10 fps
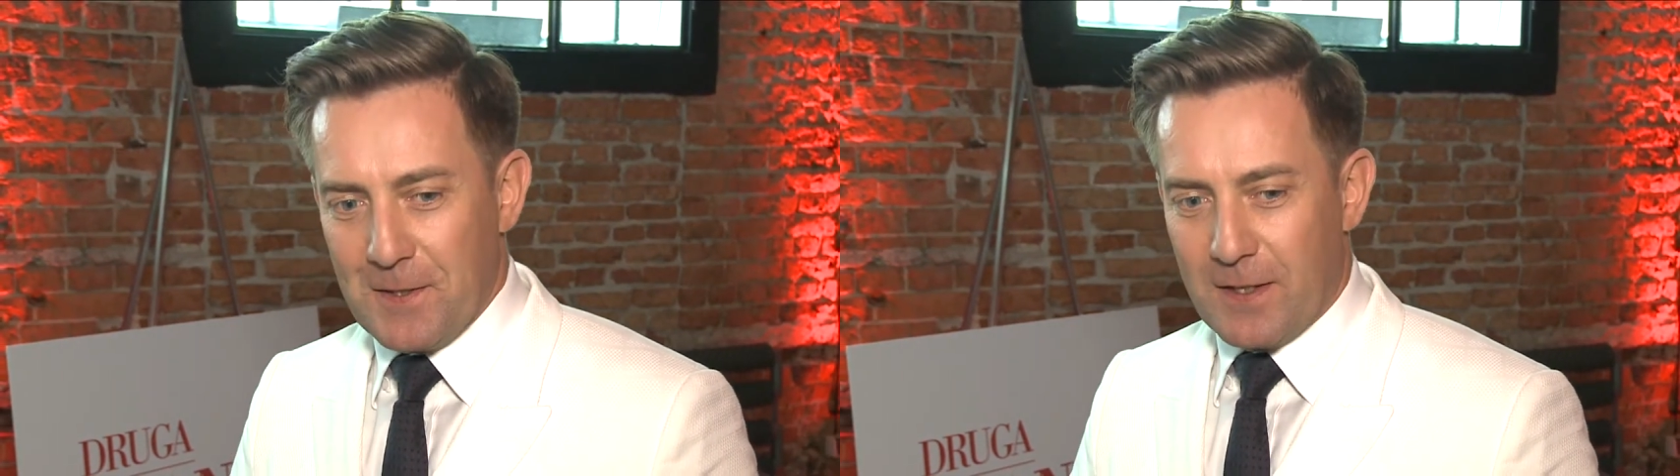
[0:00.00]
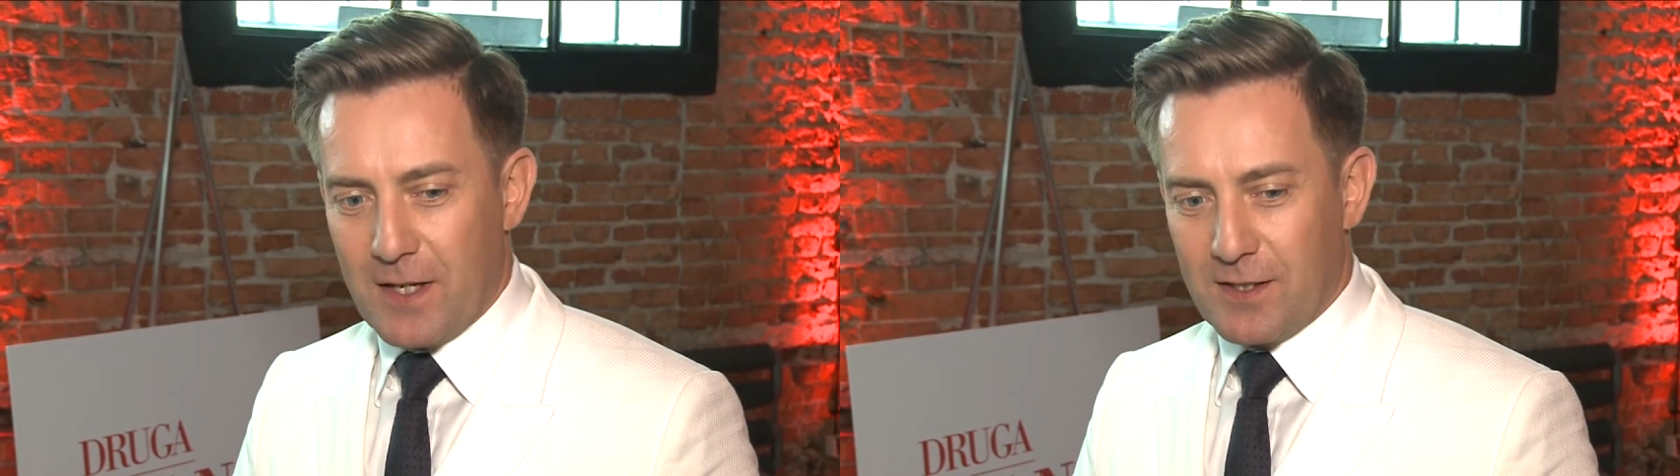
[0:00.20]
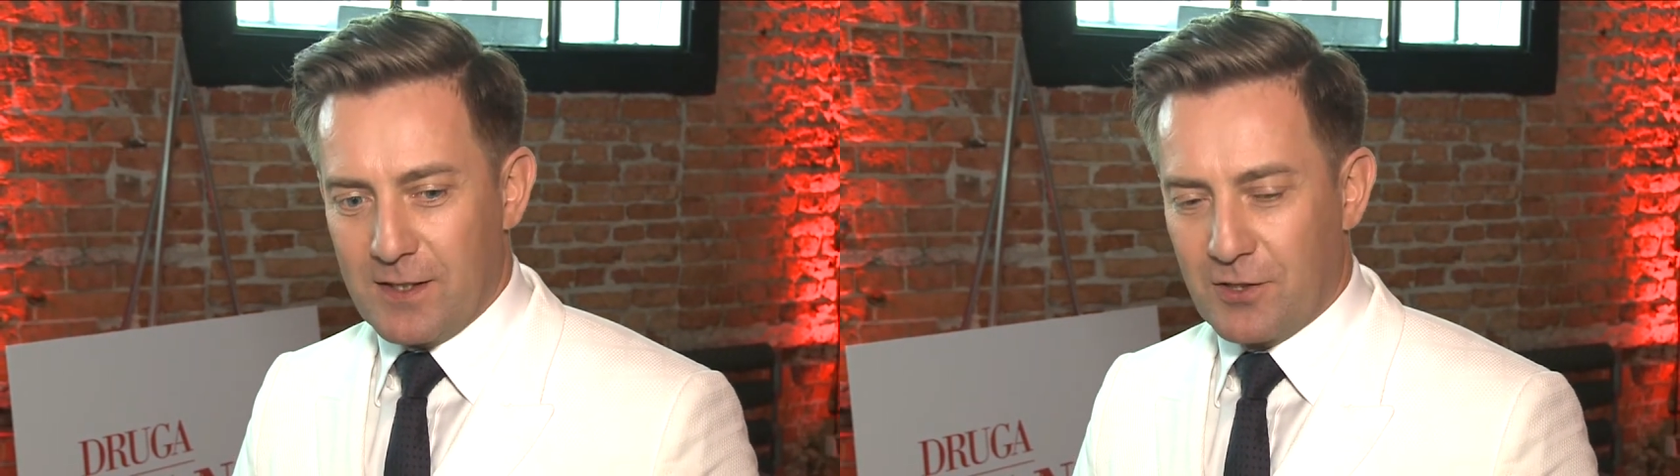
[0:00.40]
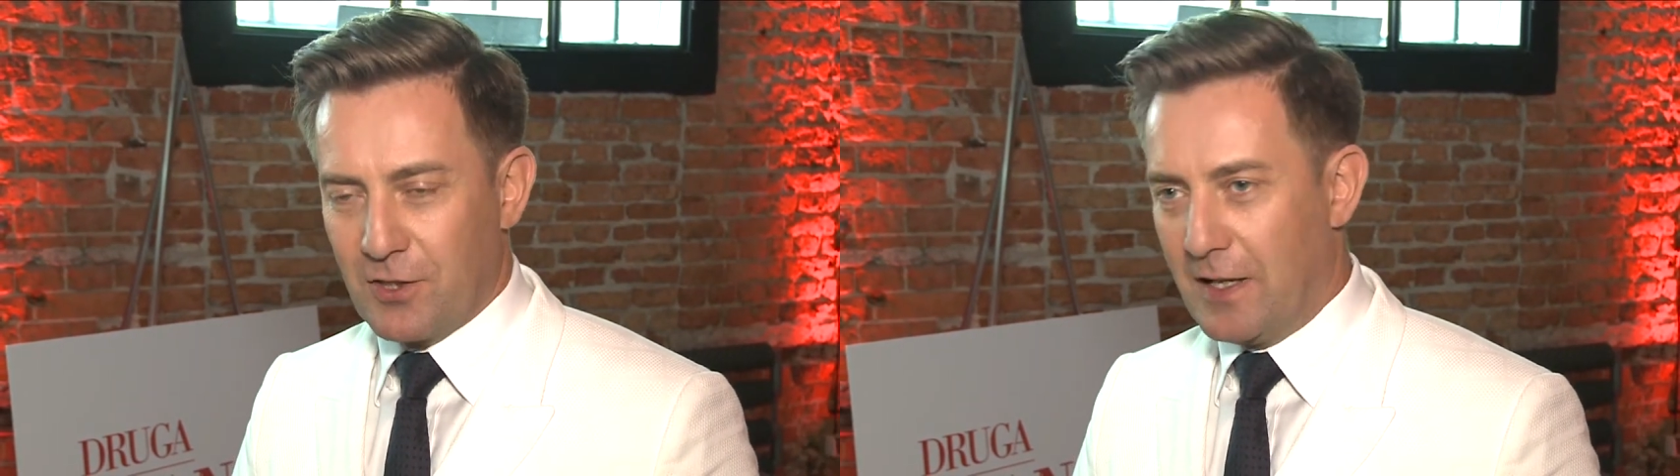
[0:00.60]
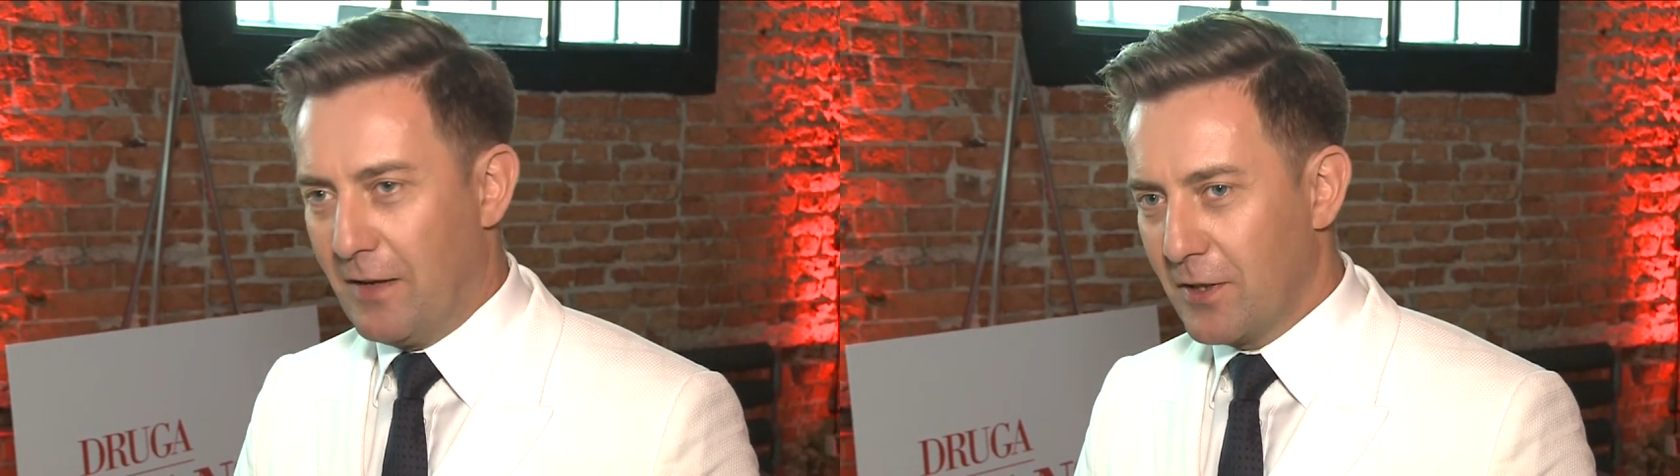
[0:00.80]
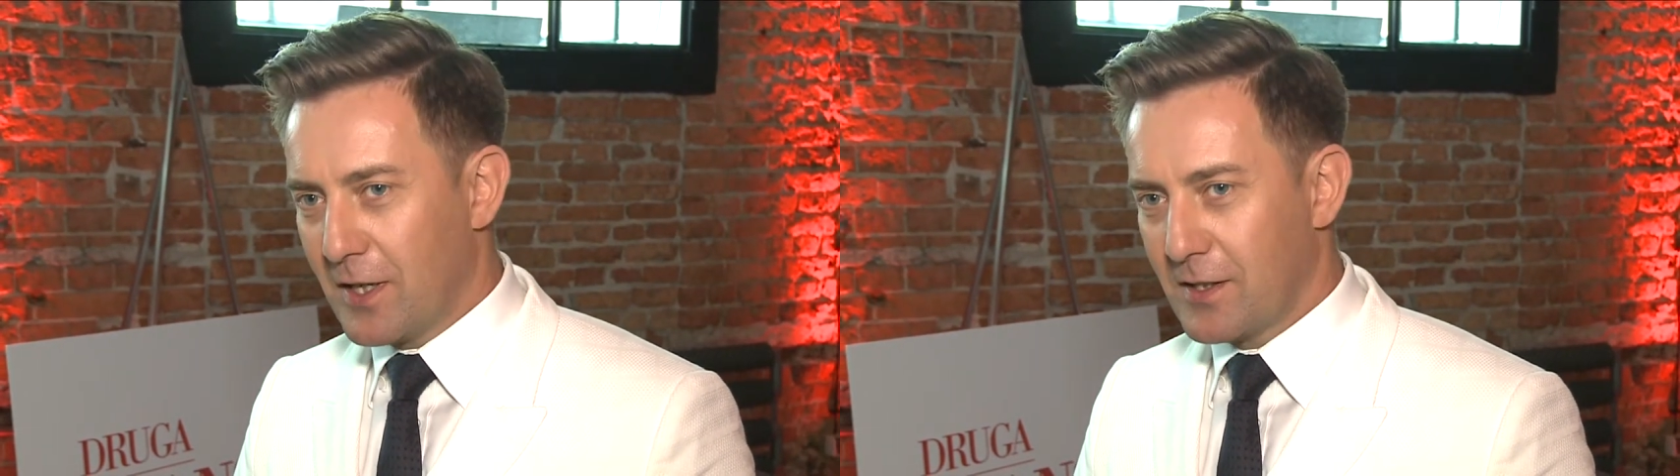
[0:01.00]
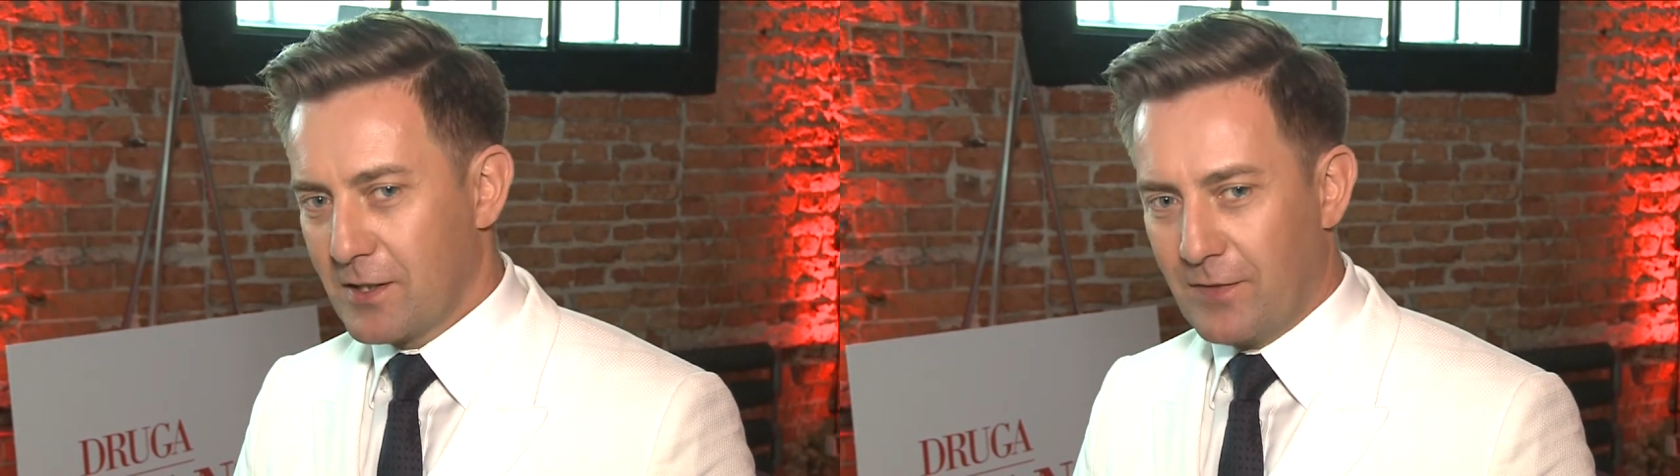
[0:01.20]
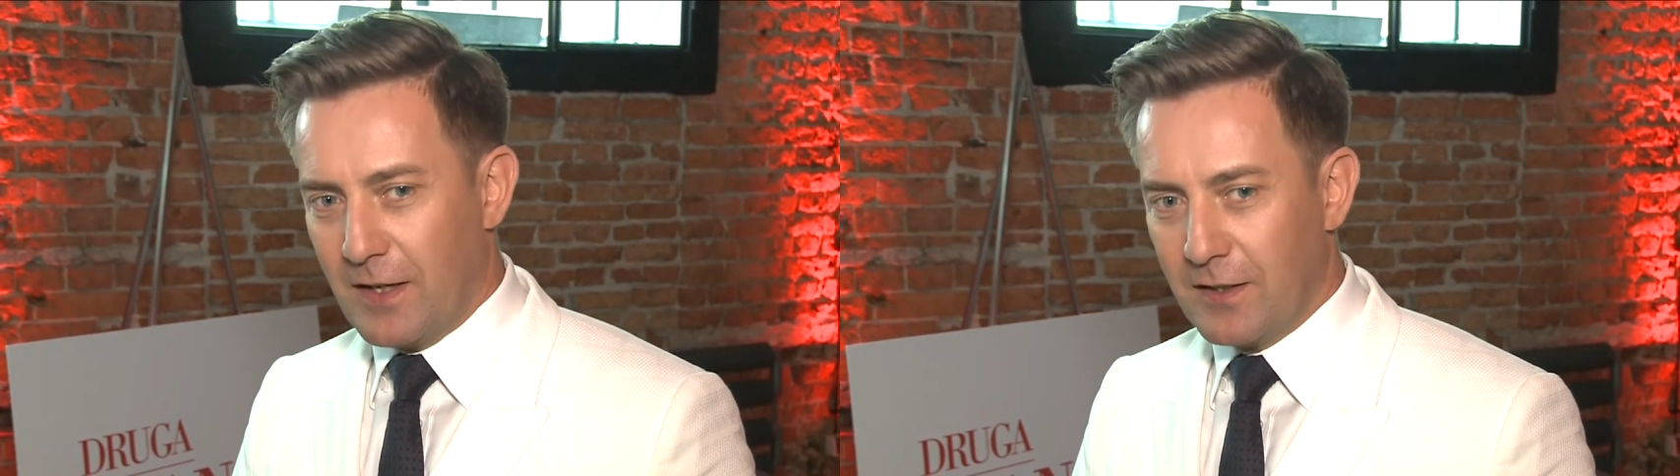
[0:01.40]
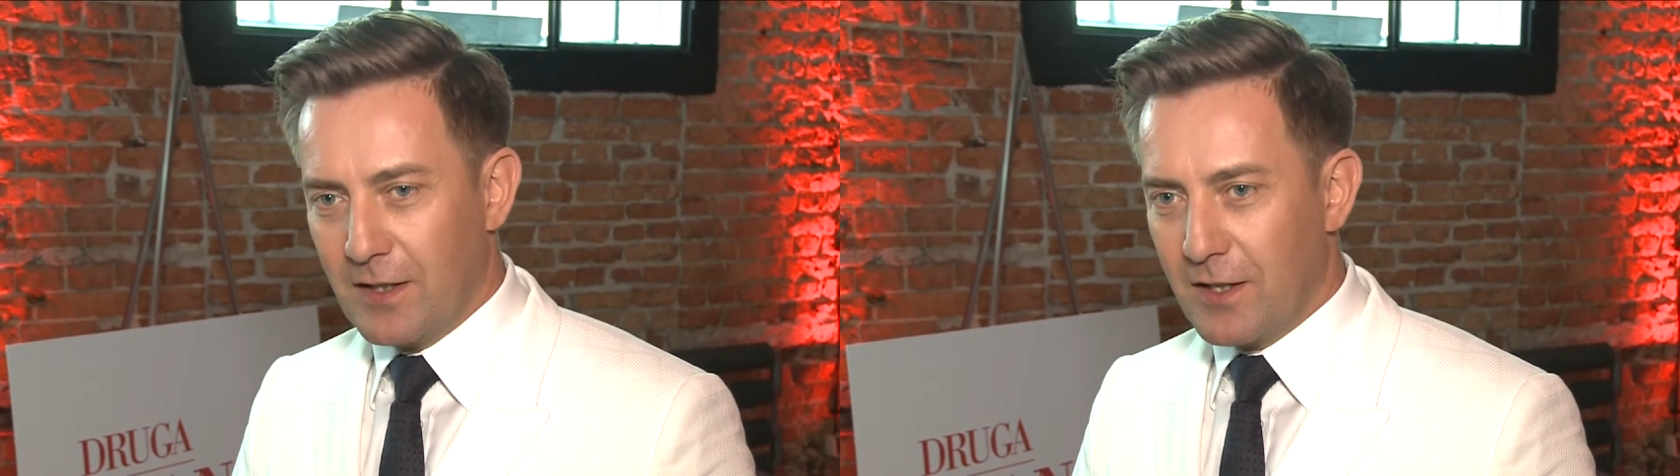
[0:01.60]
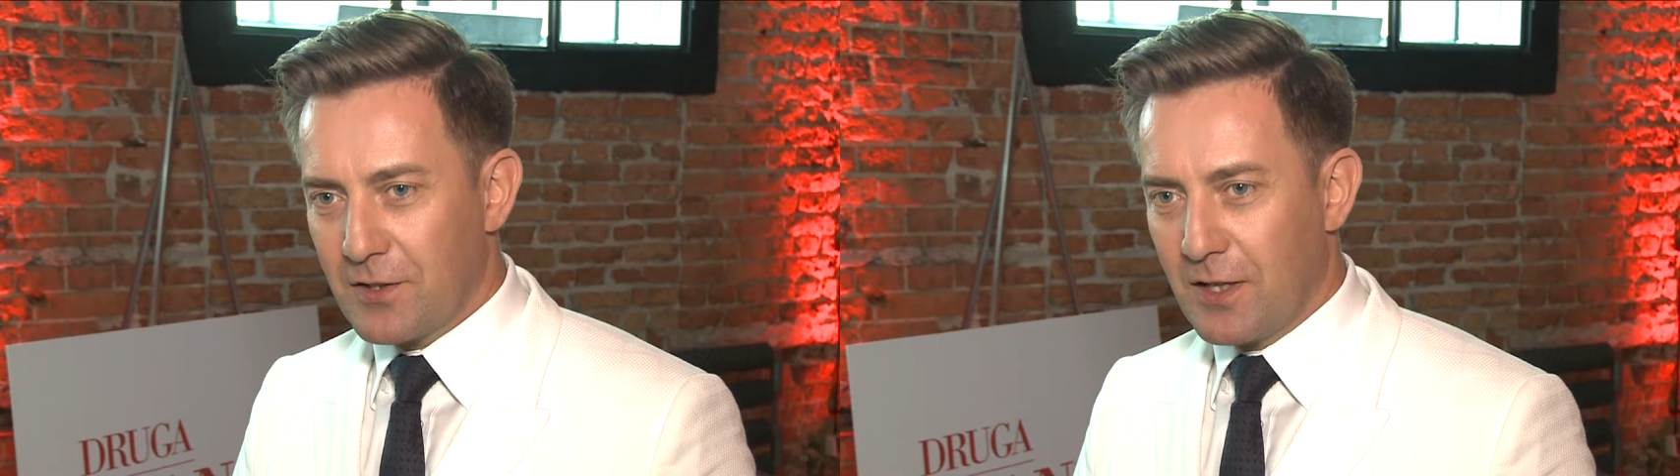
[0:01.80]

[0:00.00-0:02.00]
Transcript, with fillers: raz jest ciekawie, raz jest fajnie, a,